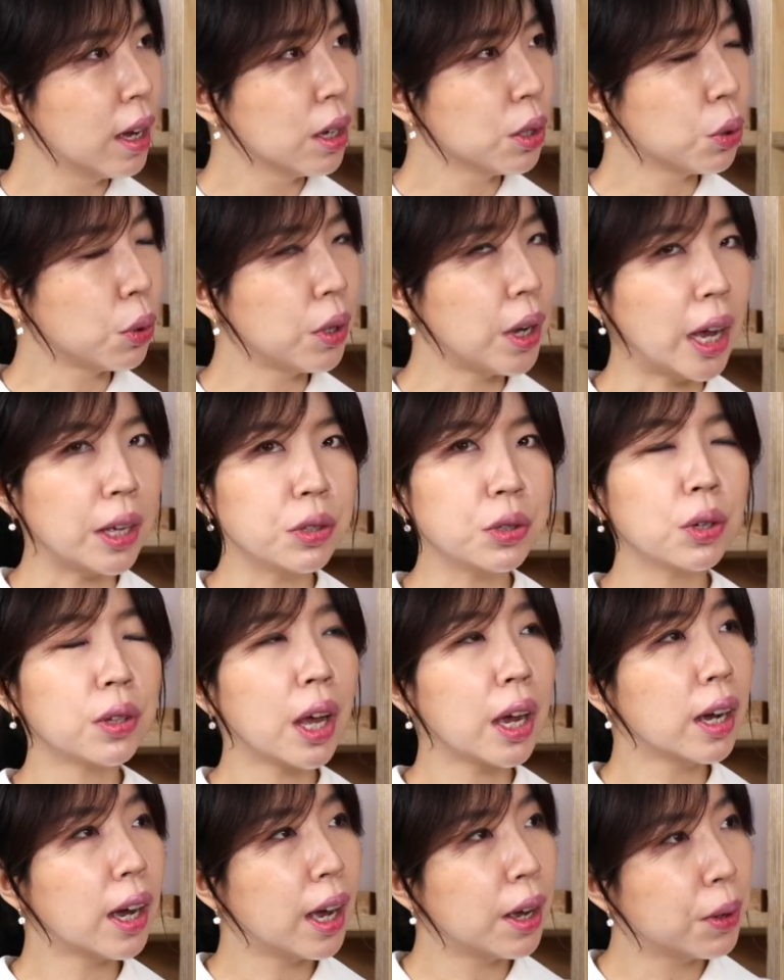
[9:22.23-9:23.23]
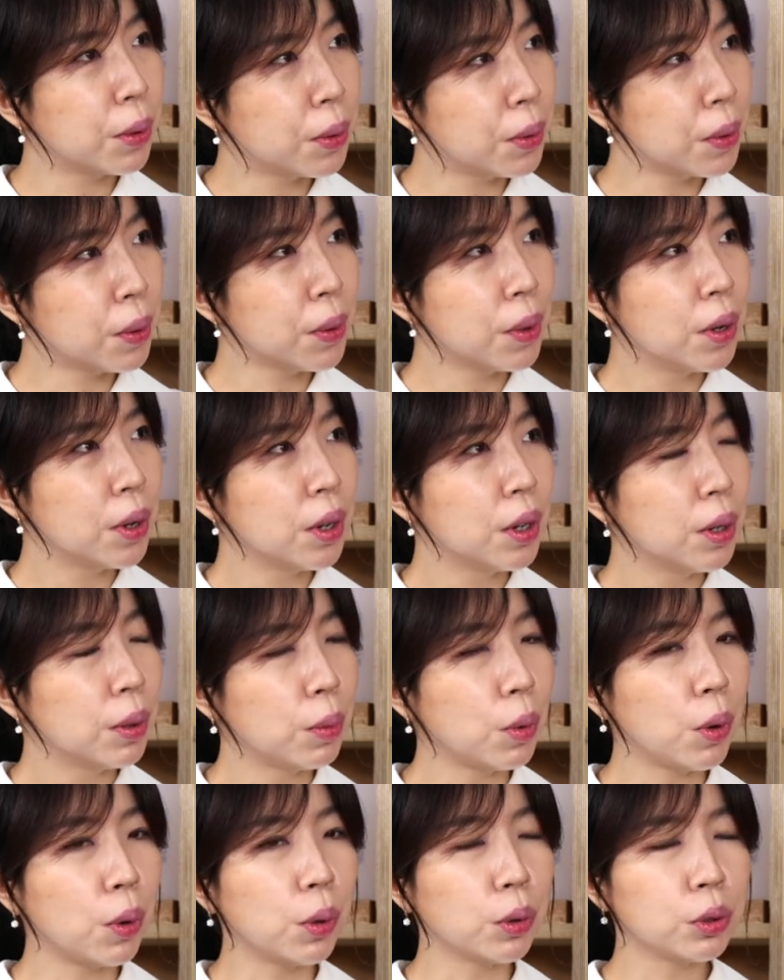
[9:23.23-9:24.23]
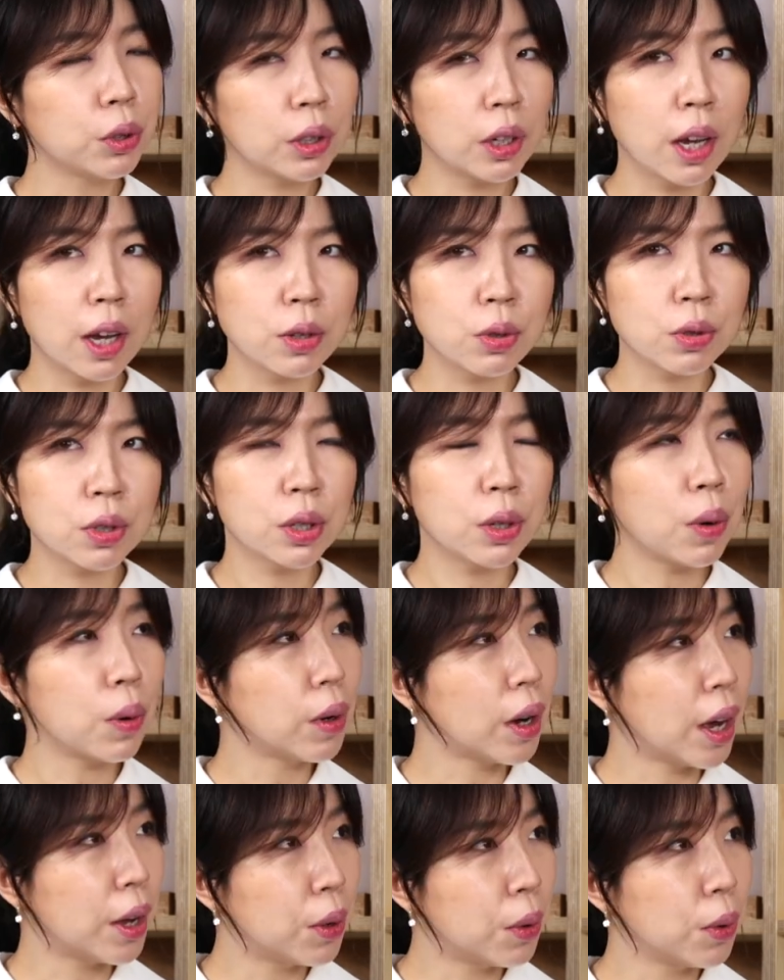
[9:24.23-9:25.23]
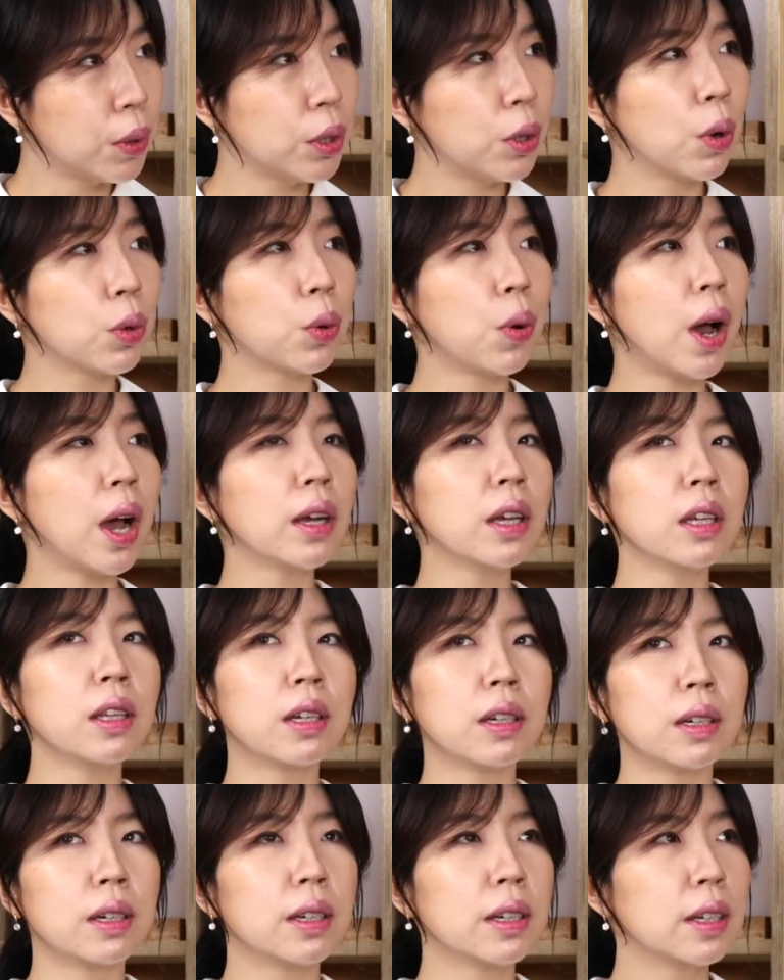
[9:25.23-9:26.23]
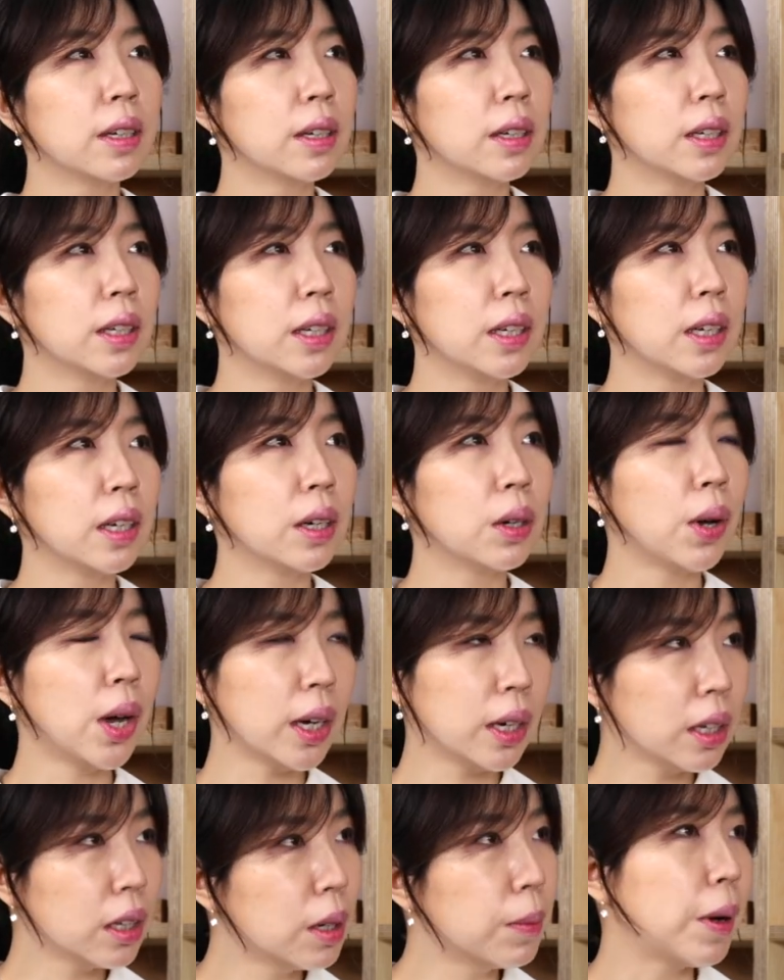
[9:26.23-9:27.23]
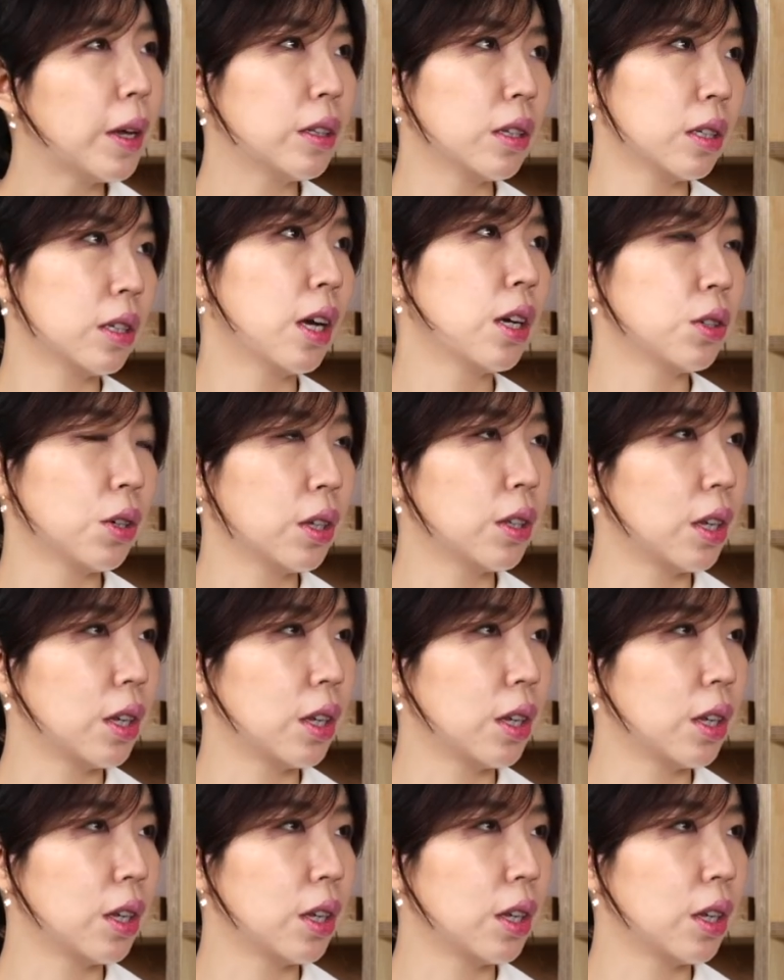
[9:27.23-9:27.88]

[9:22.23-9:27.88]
저희 안전한가요? 음. 뭐 어떻게 해주실 건가요? 이거를 확인을 네, 확인을 반드시 하셔야